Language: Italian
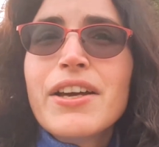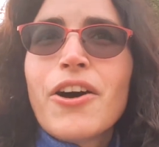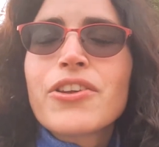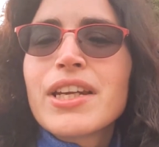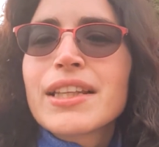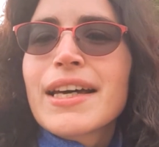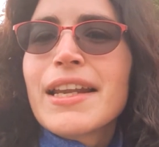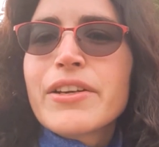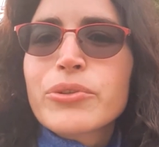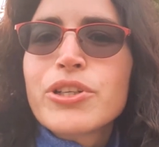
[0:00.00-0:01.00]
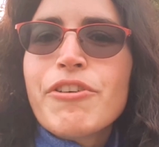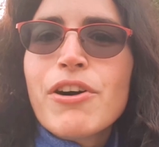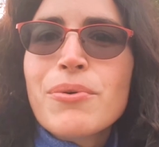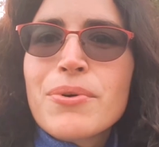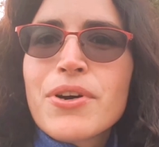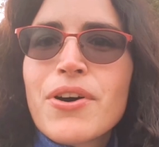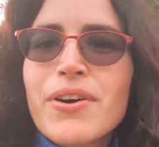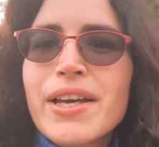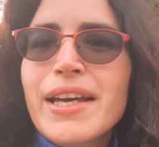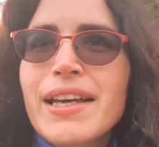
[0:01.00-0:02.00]
Ogni Natale ne usciva uno
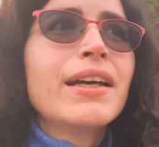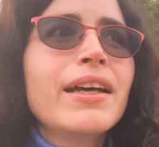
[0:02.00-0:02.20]
e,